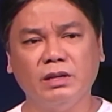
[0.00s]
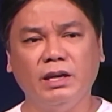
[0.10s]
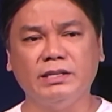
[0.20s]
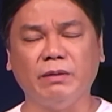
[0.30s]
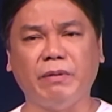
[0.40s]

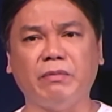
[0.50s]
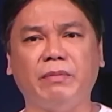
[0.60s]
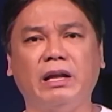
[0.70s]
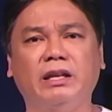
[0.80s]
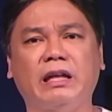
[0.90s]
Isang
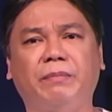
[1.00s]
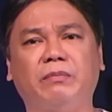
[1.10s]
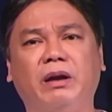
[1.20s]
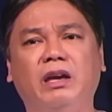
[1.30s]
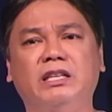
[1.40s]
pagmamahal na
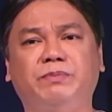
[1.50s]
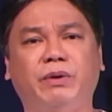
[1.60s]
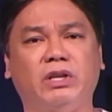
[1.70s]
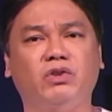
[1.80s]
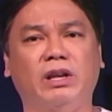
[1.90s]
dapat maging
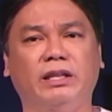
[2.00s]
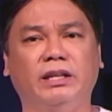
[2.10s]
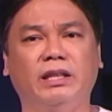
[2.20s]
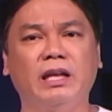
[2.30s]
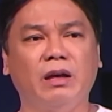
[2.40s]
inspirasyon
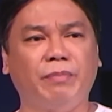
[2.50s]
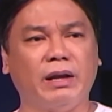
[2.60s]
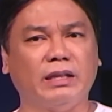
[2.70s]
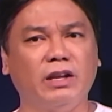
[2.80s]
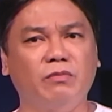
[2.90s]
natin
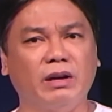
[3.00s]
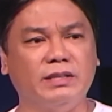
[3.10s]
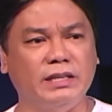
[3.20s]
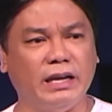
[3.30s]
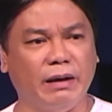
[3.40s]
para tayo
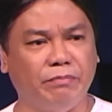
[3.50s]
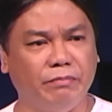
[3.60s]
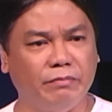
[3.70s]
magsikap